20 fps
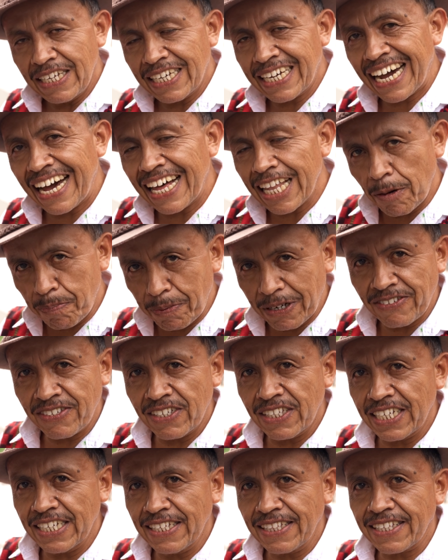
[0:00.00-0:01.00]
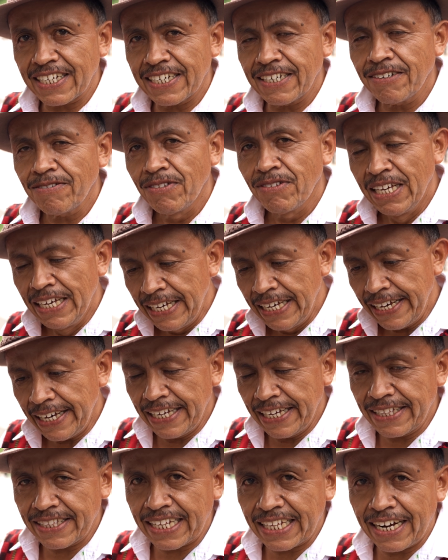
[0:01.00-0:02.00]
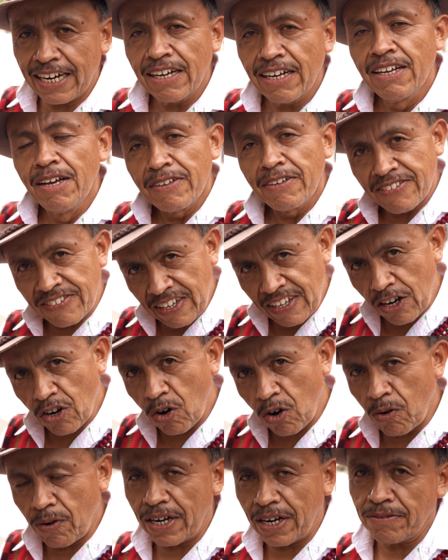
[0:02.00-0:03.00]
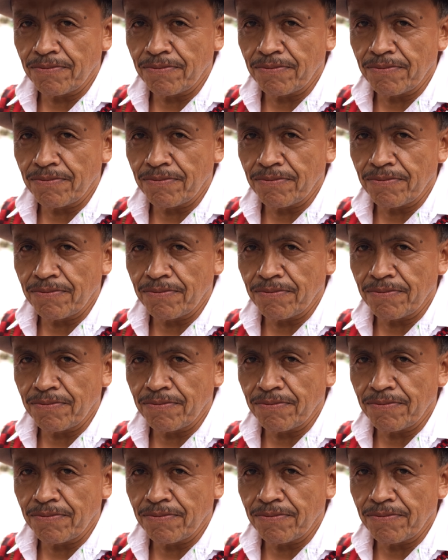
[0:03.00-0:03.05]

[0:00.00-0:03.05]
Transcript: Cada presidente entra, se roba.